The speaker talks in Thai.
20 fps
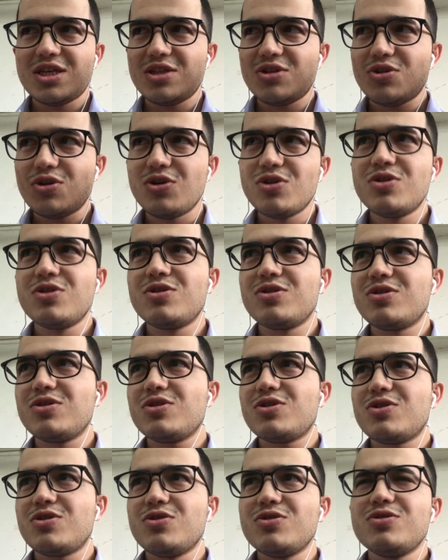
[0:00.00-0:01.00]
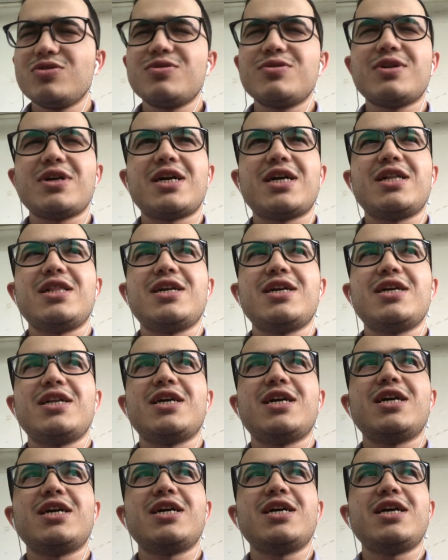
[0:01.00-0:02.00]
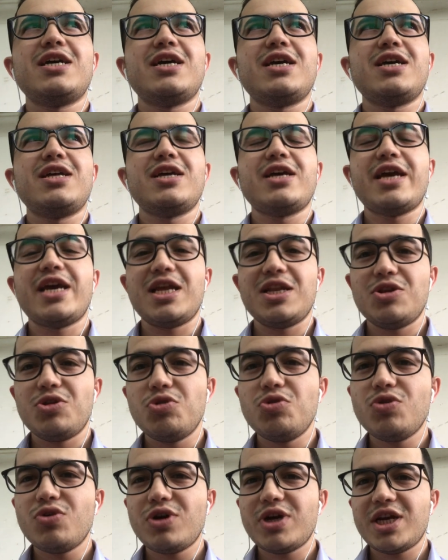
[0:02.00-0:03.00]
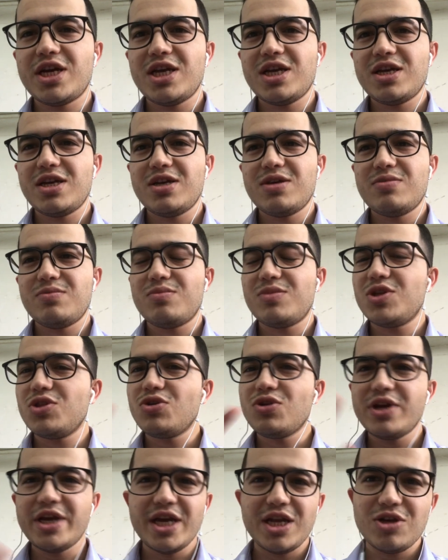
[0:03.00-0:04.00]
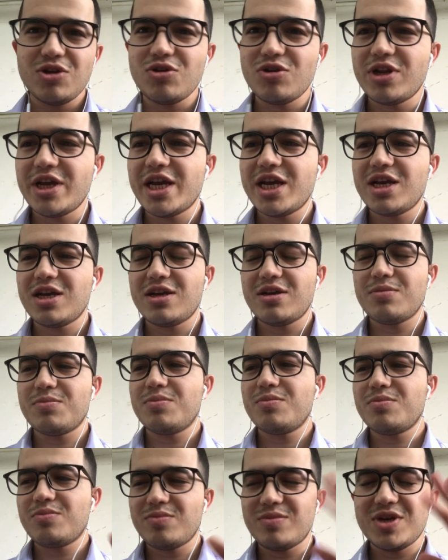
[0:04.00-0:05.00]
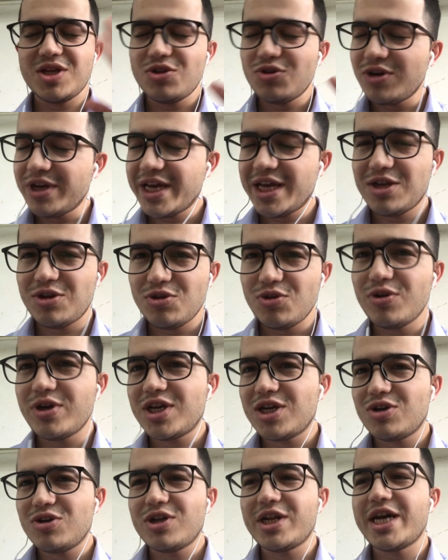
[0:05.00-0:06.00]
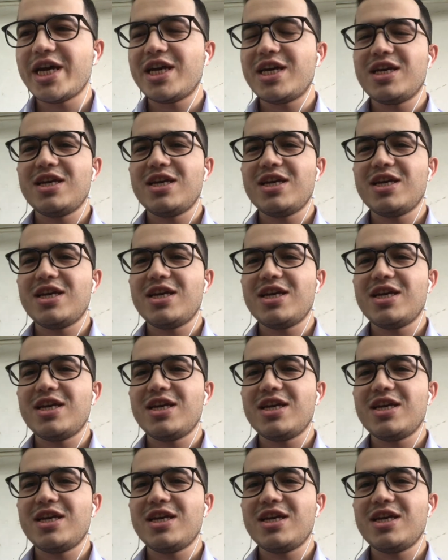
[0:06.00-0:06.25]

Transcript: ต้องต้องอะไรนะเห็นด้วยไม่ต้องเห็นก็ได้ครับไม่ต้องเห็นด้วยก็ได้